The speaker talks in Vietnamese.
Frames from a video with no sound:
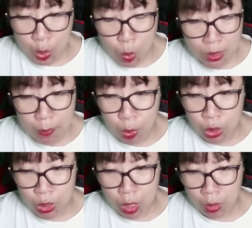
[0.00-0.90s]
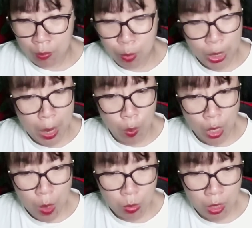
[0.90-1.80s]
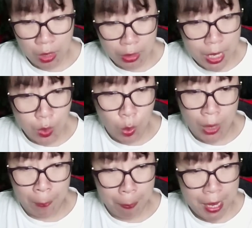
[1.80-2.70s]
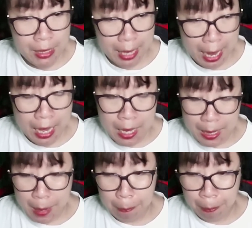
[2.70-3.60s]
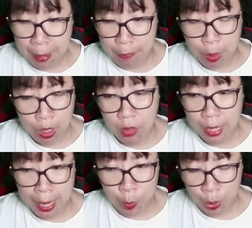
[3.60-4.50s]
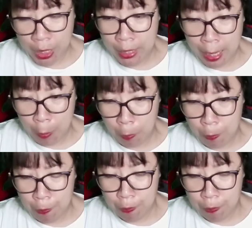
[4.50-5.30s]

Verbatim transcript: tung ra một trường, một đạo long lực tinh thuần bay ra, đập mạnh vào cơ thể của thần long.